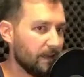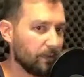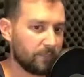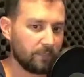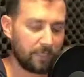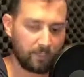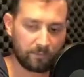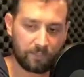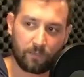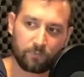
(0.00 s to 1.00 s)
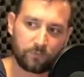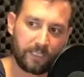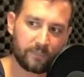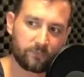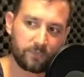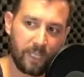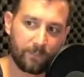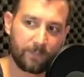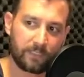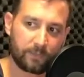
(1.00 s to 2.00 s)
eu te, cara, eu tenho texto da
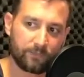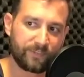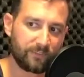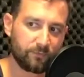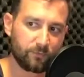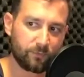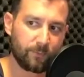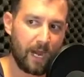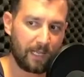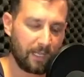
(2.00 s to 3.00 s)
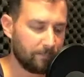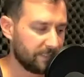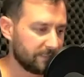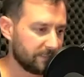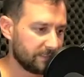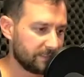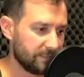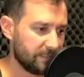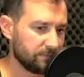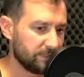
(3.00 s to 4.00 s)
época que eu fiz no, no bar lá,
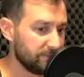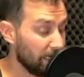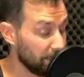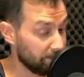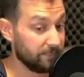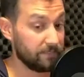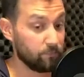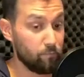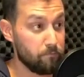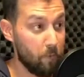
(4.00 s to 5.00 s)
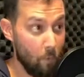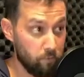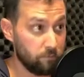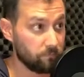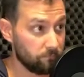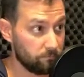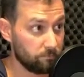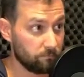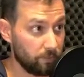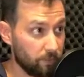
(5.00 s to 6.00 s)
apresentação. Teve, cara, teve texto bom
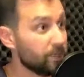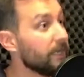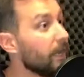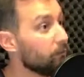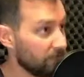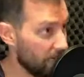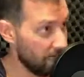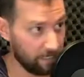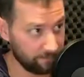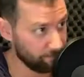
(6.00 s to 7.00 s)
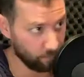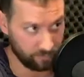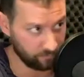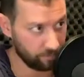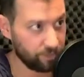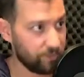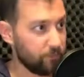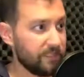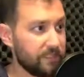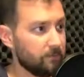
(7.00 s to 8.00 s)
uhum. que eu cheguei a usar depois quando a gente se
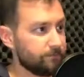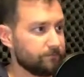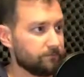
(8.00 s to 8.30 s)
conheceu.